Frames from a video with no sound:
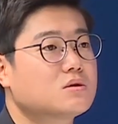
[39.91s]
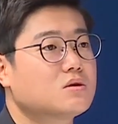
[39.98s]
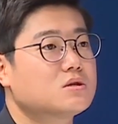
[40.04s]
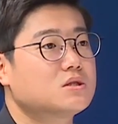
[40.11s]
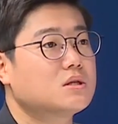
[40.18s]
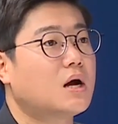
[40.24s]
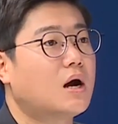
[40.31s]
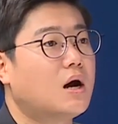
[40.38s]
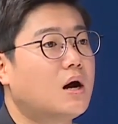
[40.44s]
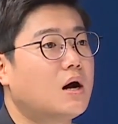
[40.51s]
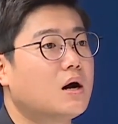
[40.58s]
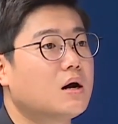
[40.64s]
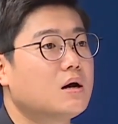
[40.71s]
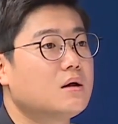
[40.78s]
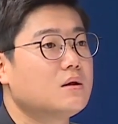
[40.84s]

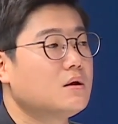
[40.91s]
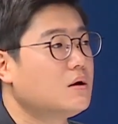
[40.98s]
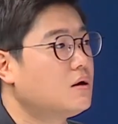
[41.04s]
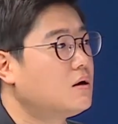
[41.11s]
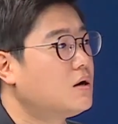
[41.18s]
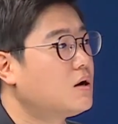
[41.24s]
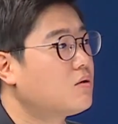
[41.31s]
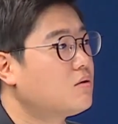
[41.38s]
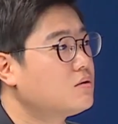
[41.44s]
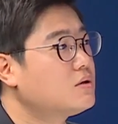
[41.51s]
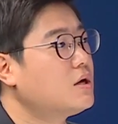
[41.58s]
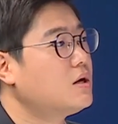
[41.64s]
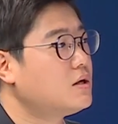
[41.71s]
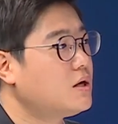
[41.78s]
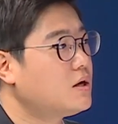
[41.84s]
것이다. 그렇게들 많이
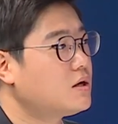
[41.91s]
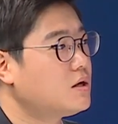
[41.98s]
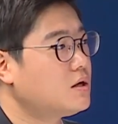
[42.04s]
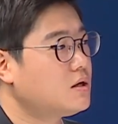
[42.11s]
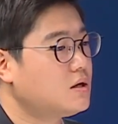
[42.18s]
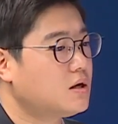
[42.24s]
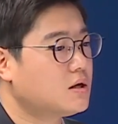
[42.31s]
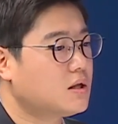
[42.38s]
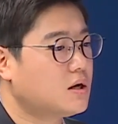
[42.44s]
얘기했죠. 네, 얘기가